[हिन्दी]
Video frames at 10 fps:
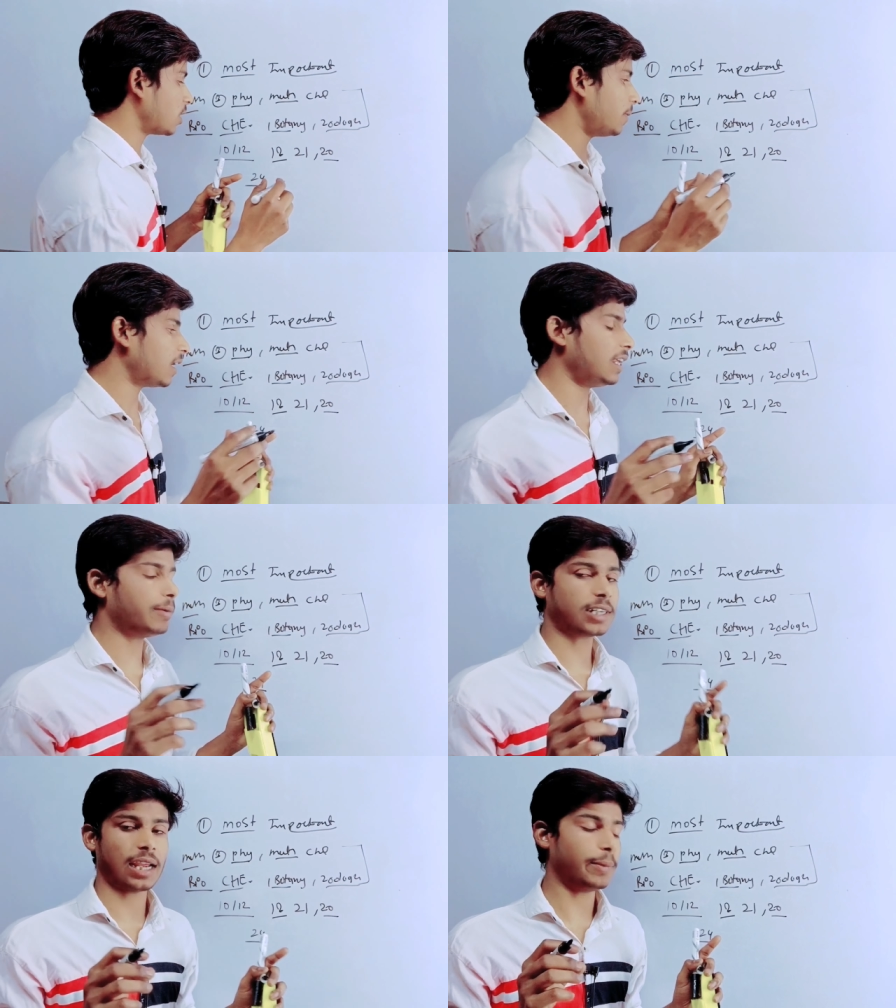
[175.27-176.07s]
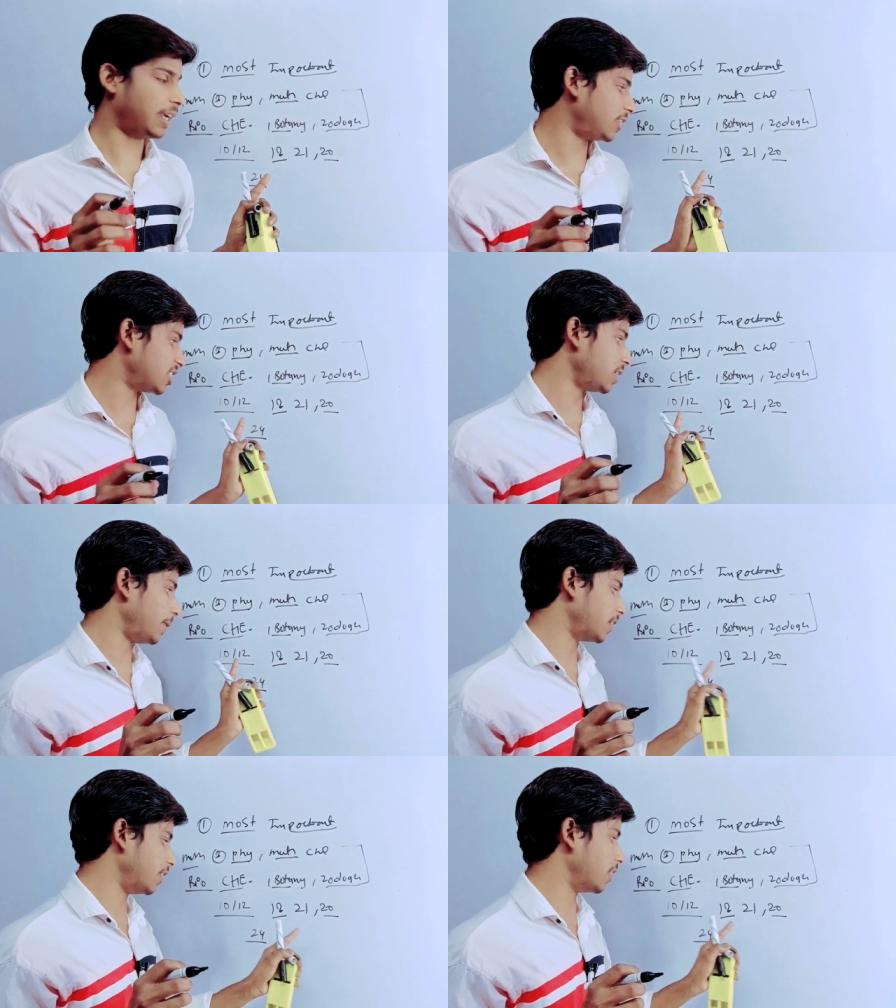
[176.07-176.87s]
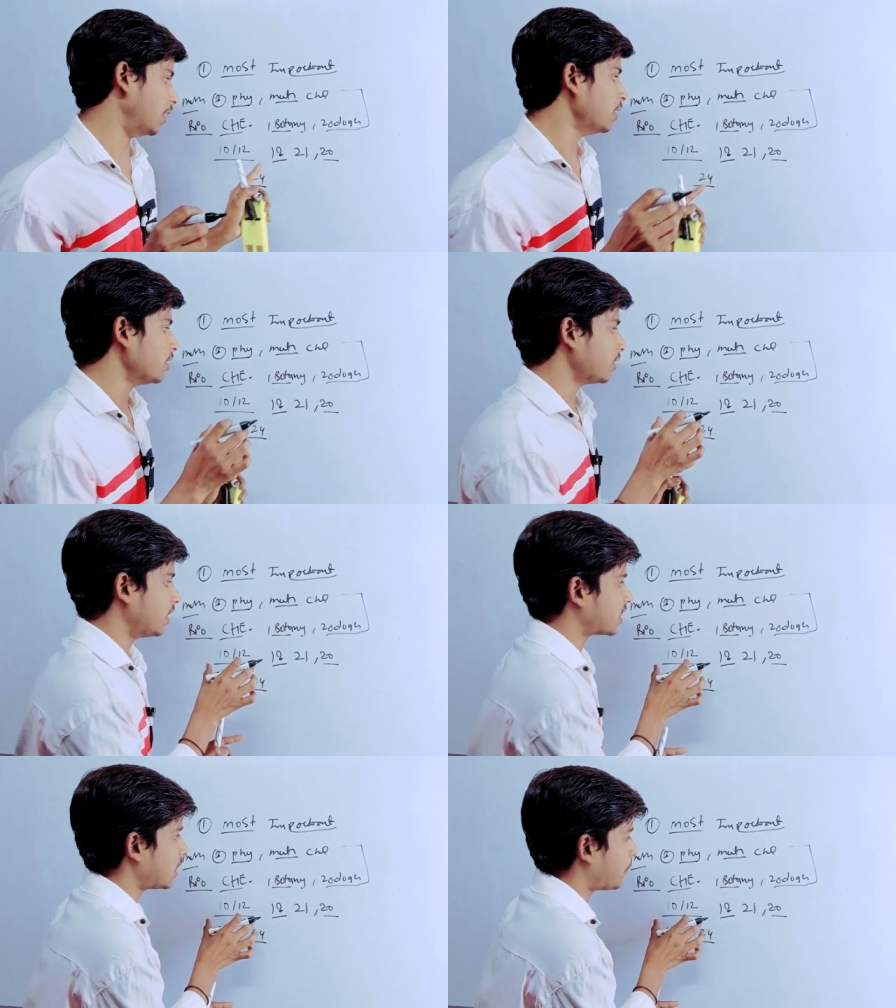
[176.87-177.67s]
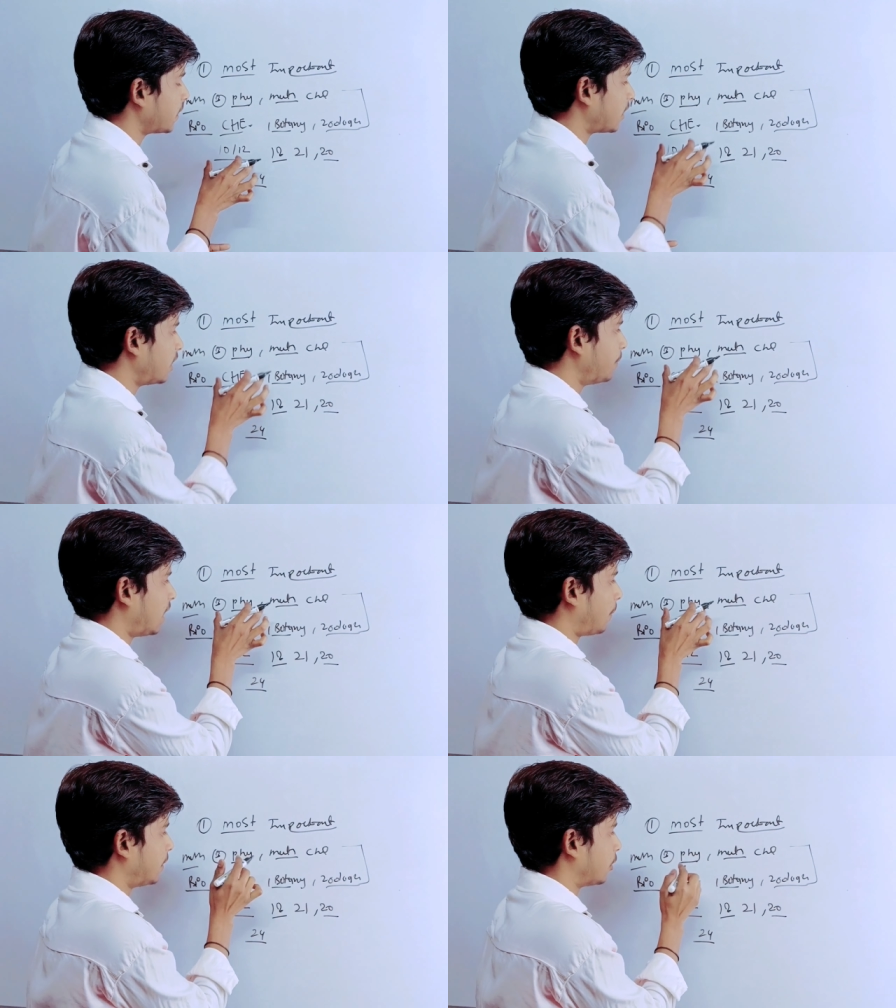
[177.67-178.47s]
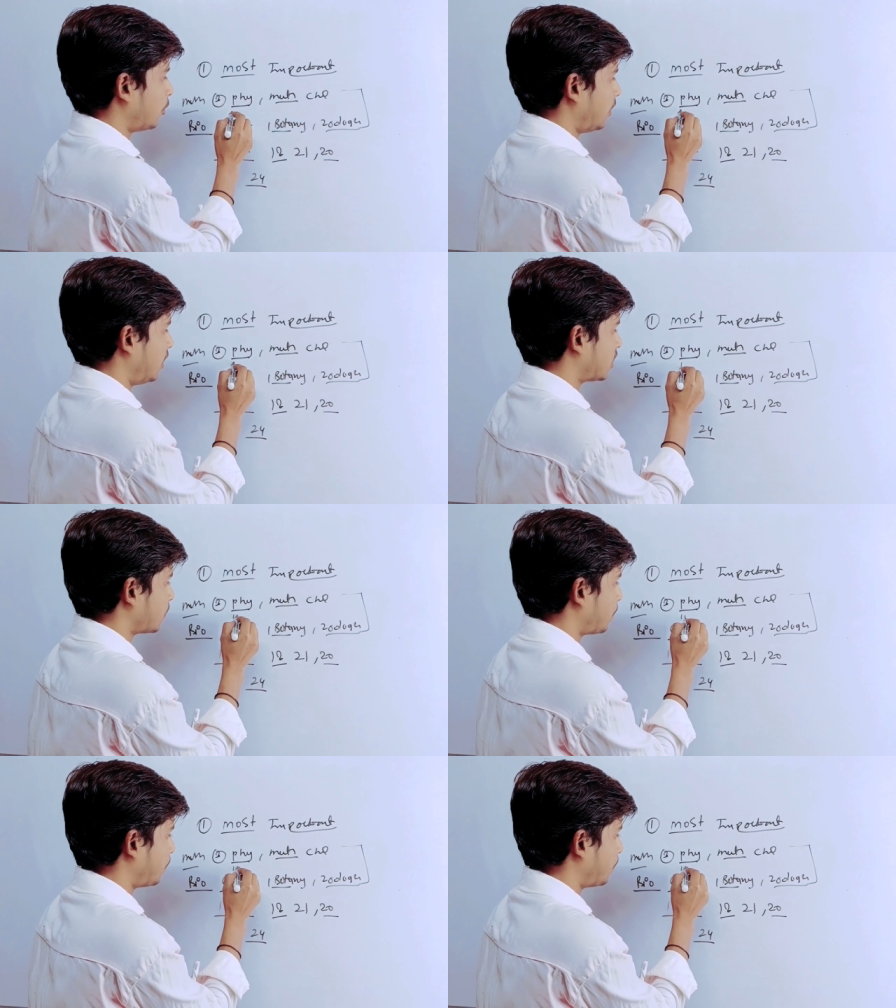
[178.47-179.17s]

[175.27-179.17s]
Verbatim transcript: सभी के लिए भी टाइम है दस से पंद्रह दिन का दस से पंद्रह दिन में आप देखो इस